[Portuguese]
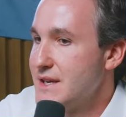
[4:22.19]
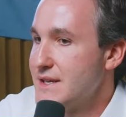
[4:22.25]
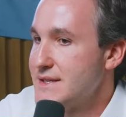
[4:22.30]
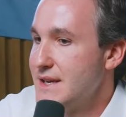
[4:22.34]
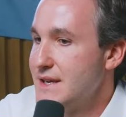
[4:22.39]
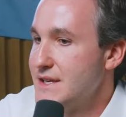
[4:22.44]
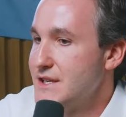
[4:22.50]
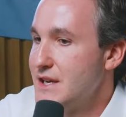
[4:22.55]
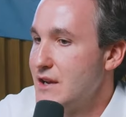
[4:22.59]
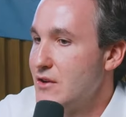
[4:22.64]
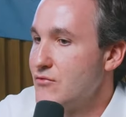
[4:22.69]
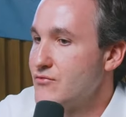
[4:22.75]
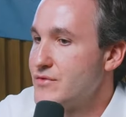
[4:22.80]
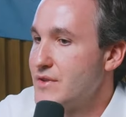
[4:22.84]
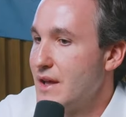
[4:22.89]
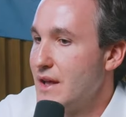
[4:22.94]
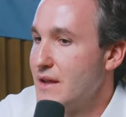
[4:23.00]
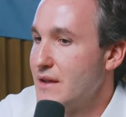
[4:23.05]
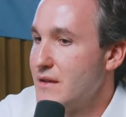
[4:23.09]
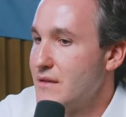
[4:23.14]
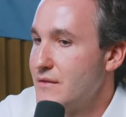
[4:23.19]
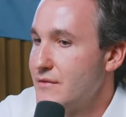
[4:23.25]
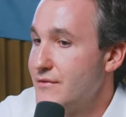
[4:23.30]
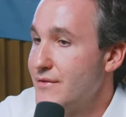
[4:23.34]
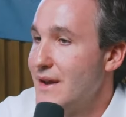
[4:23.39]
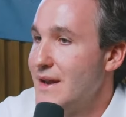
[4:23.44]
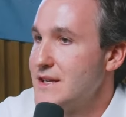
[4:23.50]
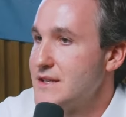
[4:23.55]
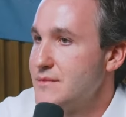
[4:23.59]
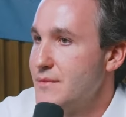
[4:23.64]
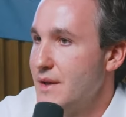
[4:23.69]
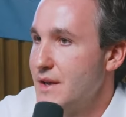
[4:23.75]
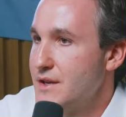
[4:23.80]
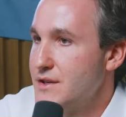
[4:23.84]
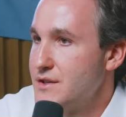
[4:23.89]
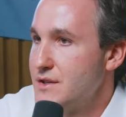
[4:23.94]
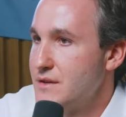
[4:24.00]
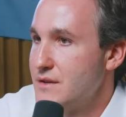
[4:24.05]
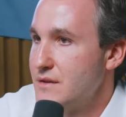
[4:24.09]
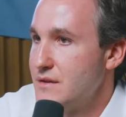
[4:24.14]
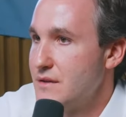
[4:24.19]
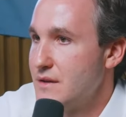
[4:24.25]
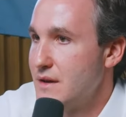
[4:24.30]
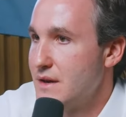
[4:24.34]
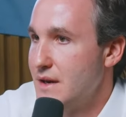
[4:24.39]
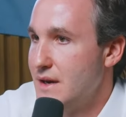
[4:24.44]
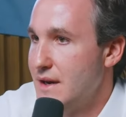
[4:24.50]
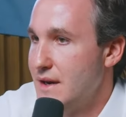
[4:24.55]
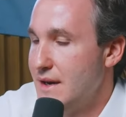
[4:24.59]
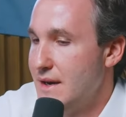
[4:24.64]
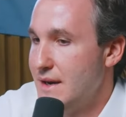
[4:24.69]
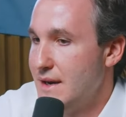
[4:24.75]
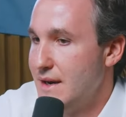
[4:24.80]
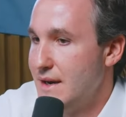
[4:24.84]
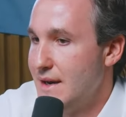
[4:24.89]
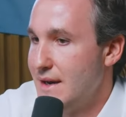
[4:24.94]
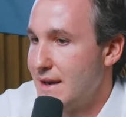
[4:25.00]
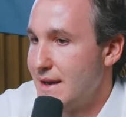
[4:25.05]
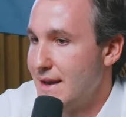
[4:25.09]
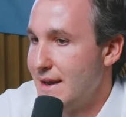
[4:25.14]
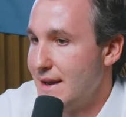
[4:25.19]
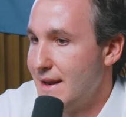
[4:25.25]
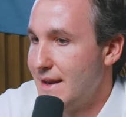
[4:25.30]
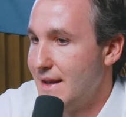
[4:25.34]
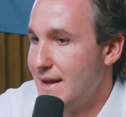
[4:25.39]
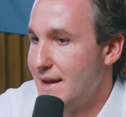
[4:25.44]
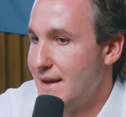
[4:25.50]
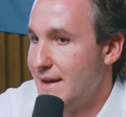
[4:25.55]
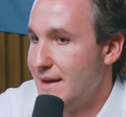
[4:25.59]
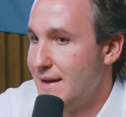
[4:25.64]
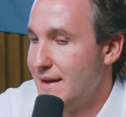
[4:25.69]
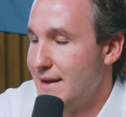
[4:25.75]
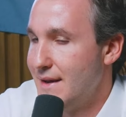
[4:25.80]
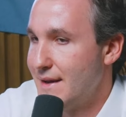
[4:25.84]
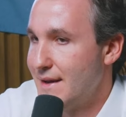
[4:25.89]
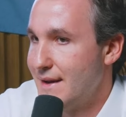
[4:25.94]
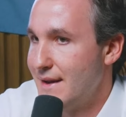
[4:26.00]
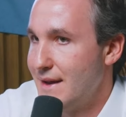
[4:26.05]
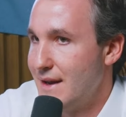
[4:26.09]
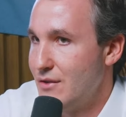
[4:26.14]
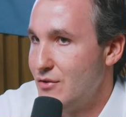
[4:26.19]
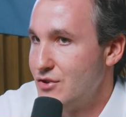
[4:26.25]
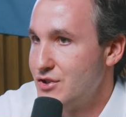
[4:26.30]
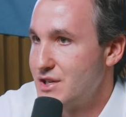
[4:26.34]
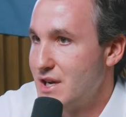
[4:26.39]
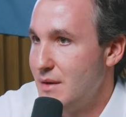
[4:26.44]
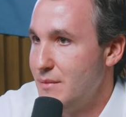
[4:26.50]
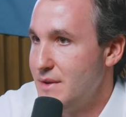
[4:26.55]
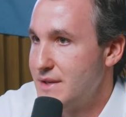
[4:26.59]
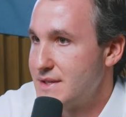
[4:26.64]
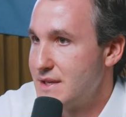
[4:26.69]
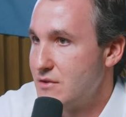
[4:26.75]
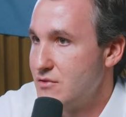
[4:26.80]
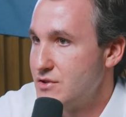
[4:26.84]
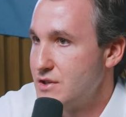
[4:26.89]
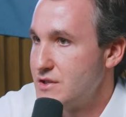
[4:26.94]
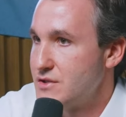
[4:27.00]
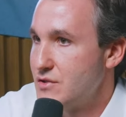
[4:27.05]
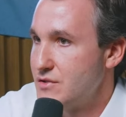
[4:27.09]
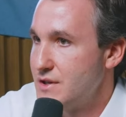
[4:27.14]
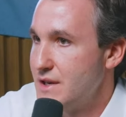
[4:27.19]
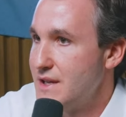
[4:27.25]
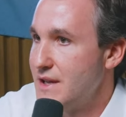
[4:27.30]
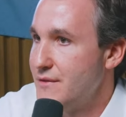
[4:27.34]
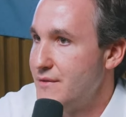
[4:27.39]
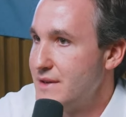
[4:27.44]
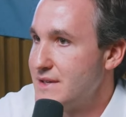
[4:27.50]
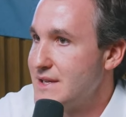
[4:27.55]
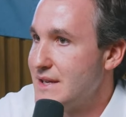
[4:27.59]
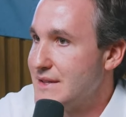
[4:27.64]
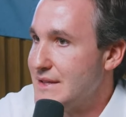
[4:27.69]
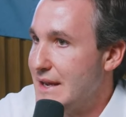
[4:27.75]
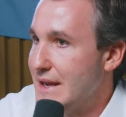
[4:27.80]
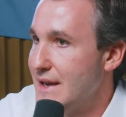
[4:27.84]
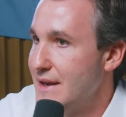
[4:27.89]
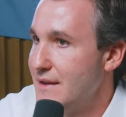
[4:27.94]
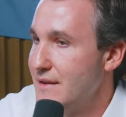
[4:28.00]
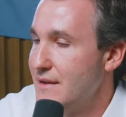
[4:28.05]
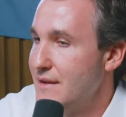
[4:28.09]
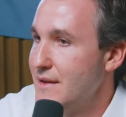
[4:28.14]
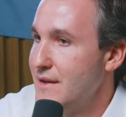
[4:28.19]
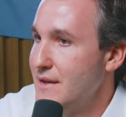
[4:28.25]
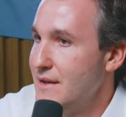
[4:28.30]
é que assim, a gente não tem, felizmente aquela, aquela dor de cabeça que o gestor de renda fixa tem, né?